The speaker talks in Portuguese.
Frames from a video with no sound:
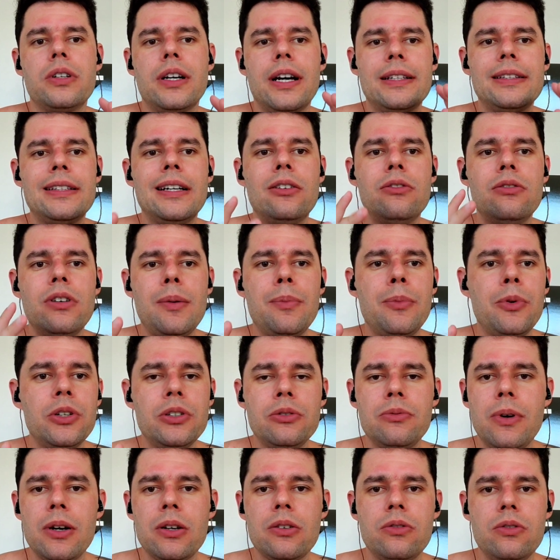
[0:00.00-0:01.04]
cada um é mono
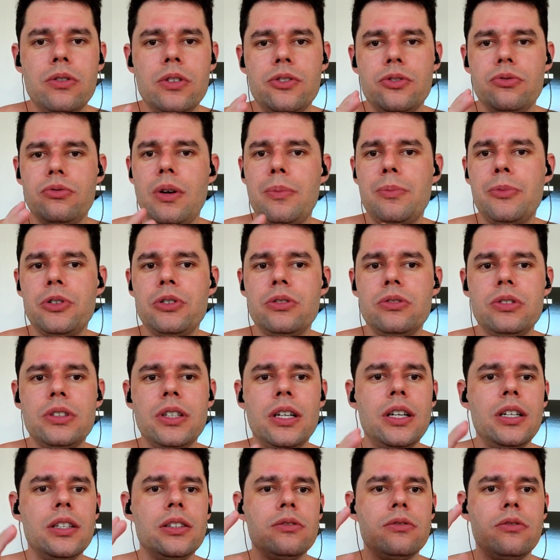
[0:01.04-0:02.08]
uma coisa, um é mono
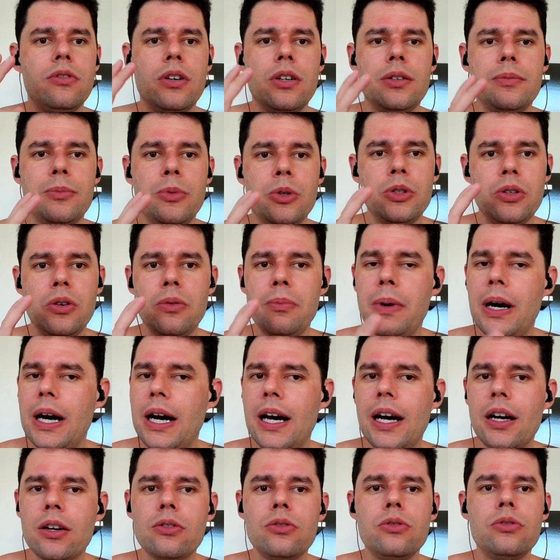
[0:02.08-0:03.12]
tanque, um é mono
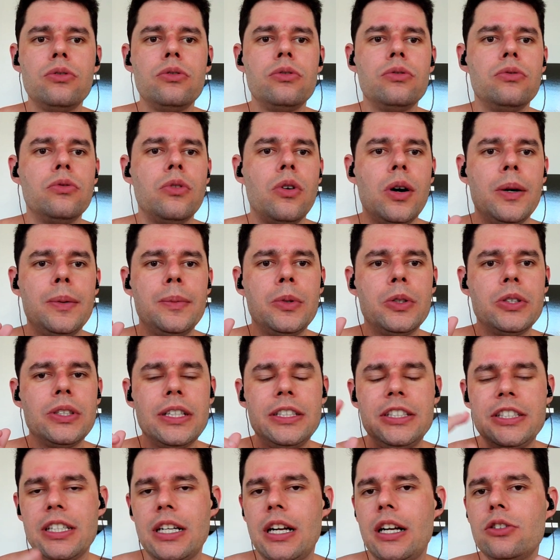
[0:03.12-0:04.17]
mago, um é mono
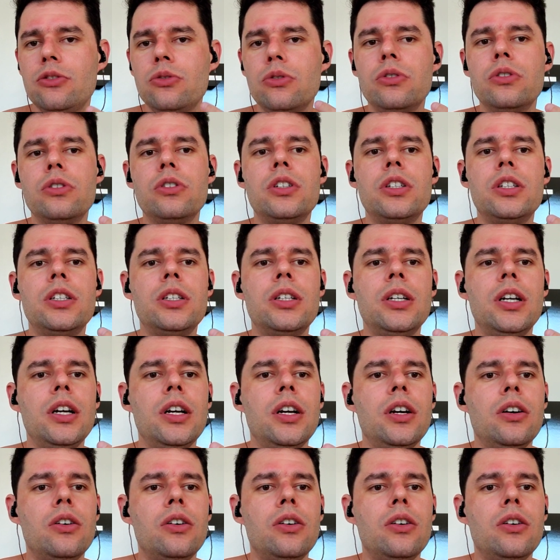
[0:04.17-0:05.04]
atirador,